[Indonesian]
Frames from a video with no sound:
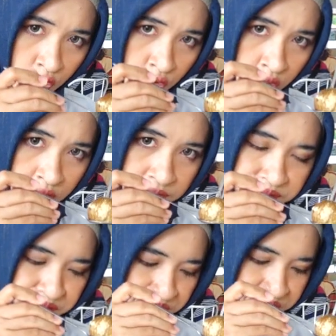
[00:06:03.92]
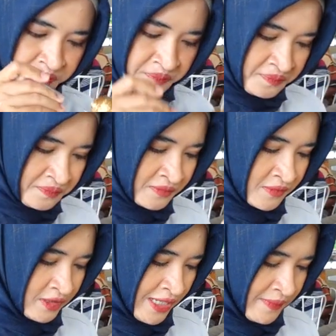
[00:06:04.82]
utuh Hmm,
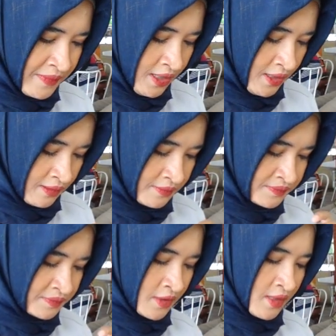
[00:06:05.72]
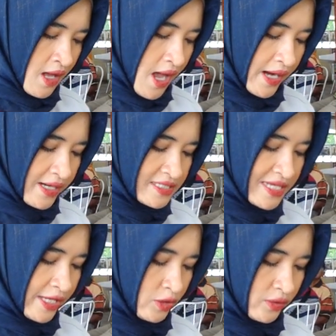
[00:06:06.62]
yummy. Ada
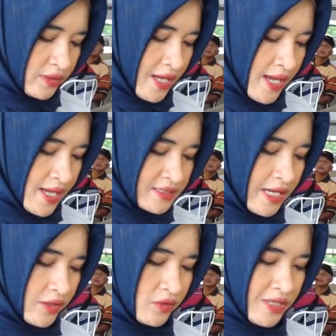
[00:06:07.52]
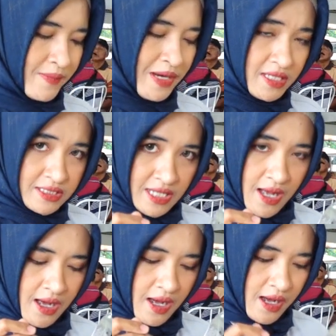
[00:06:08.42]
sayurnya, sayurnya
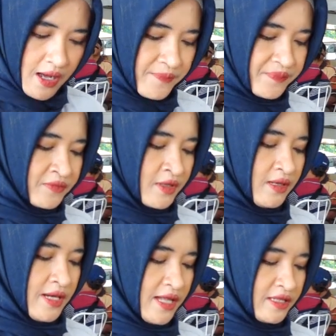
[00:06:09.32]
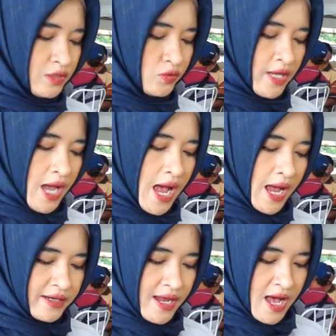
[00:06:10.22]
manisa dan tentunya
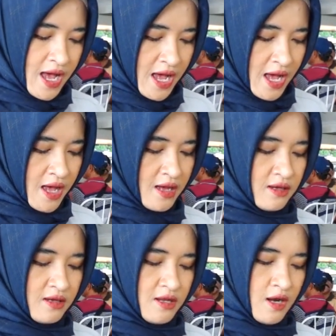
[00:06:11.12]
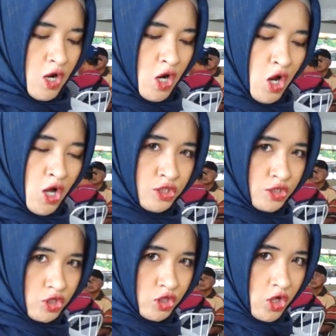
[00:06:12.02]
ada
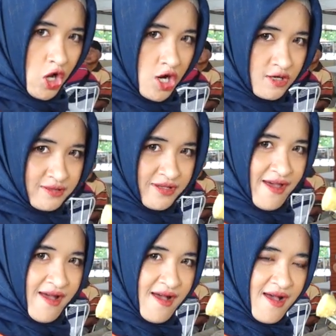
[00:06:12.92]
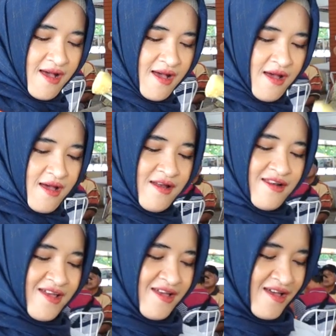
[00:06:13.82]
lontongnya.
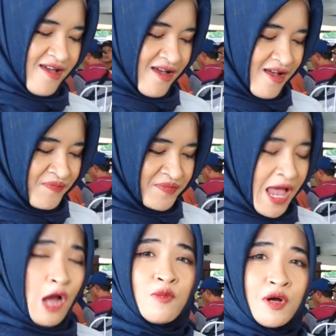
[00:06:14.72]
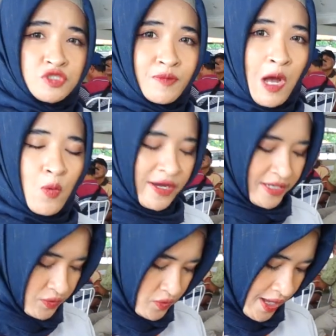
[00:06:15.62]
Nah, aku mau coba
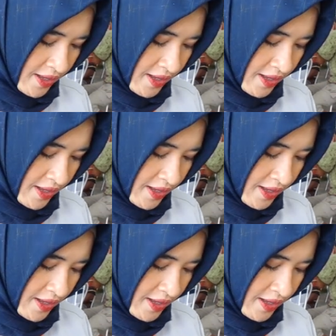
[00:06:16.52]
kuahnya dulu